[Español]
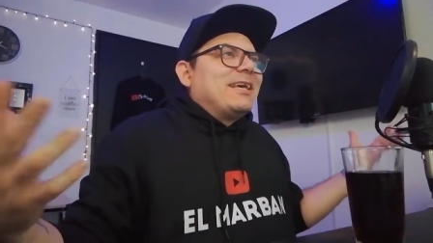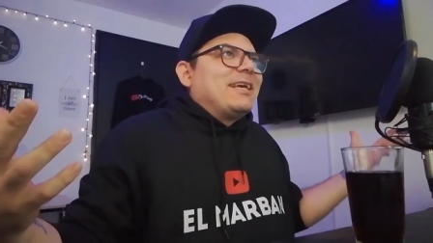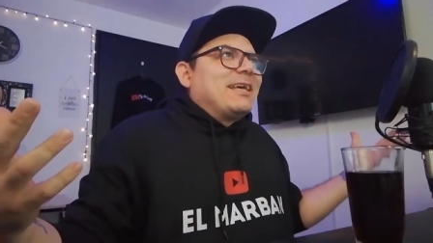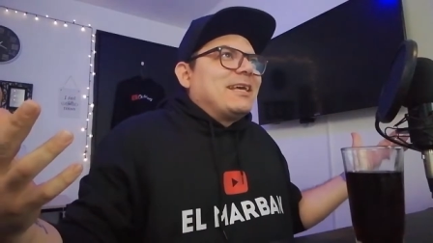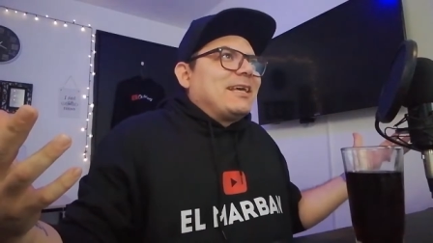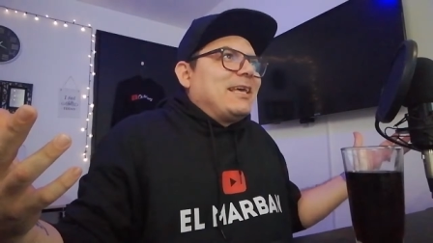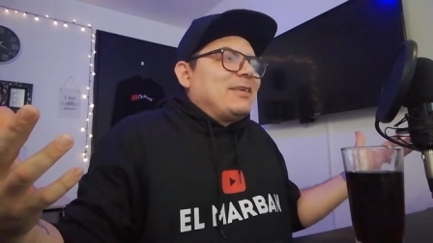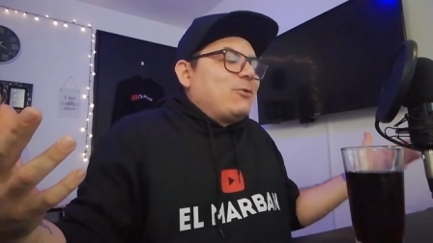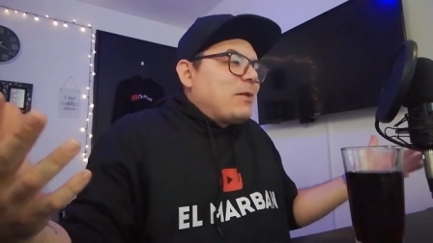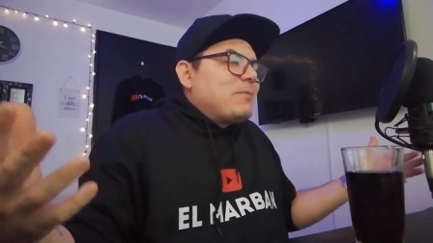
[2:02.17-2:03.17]
eh,
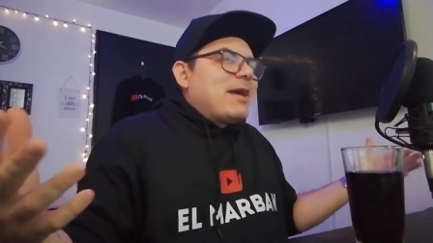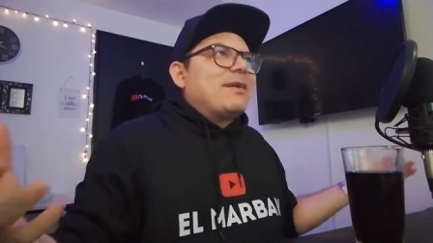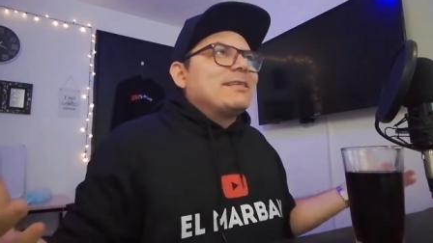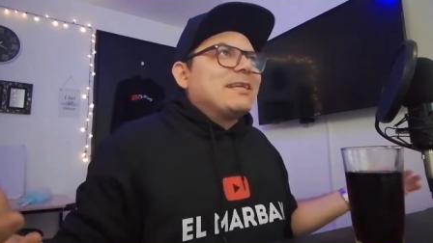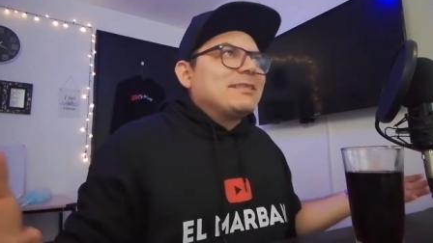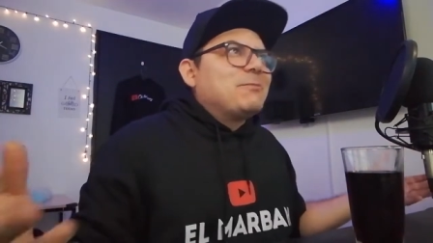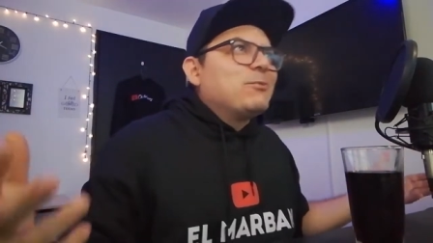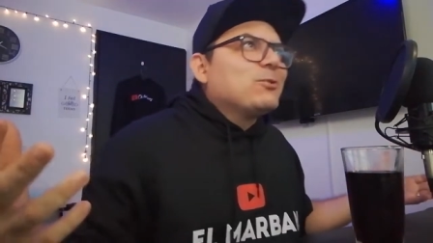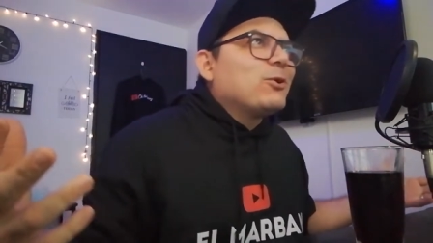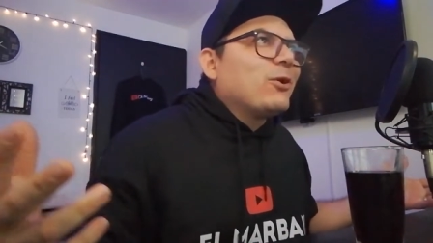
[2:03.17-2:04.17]
que yo admiraba desde hace
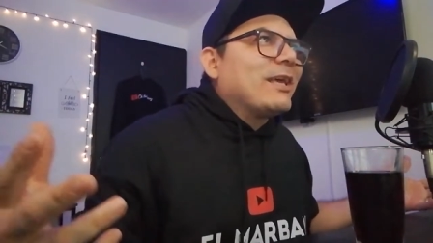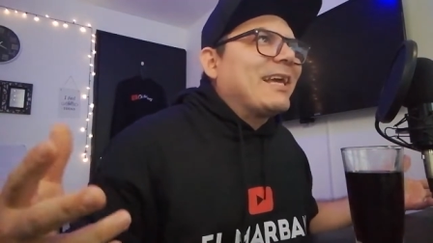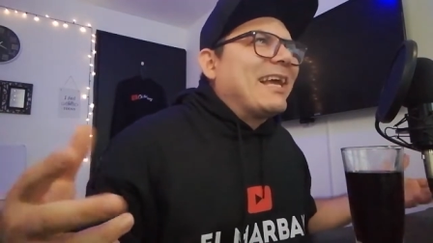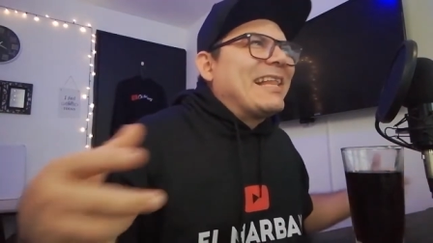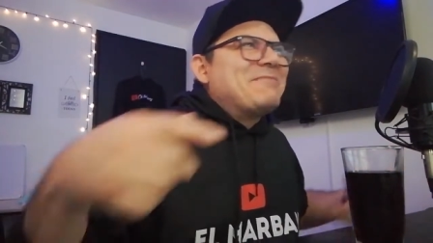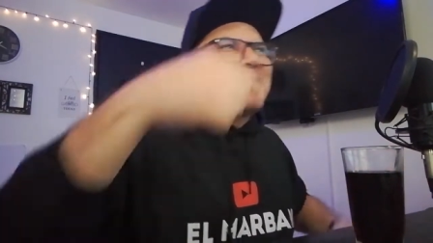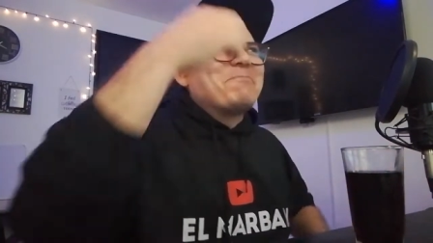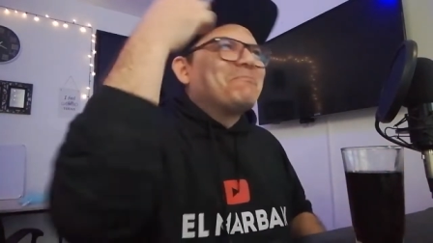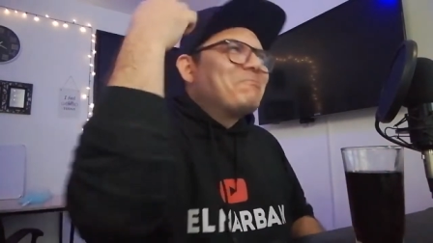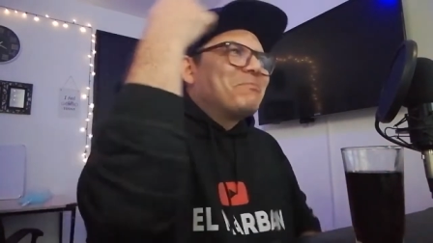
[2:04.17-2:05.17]
mucho y que en
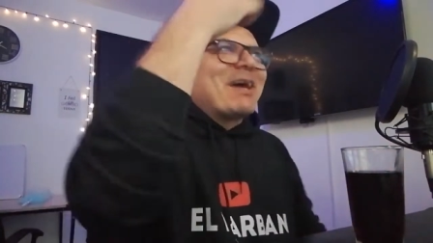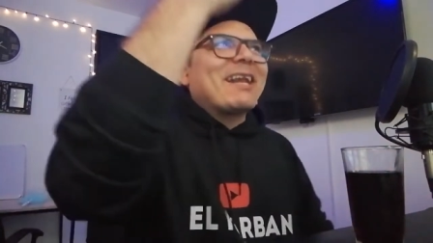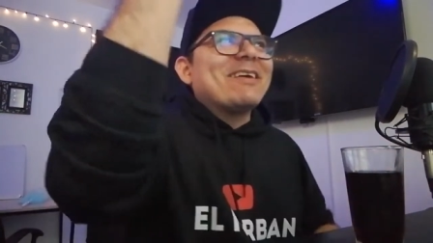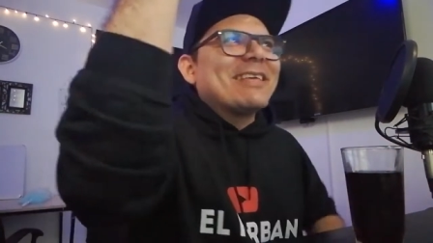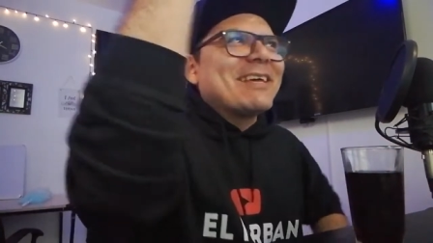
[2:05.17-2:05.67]
mi perra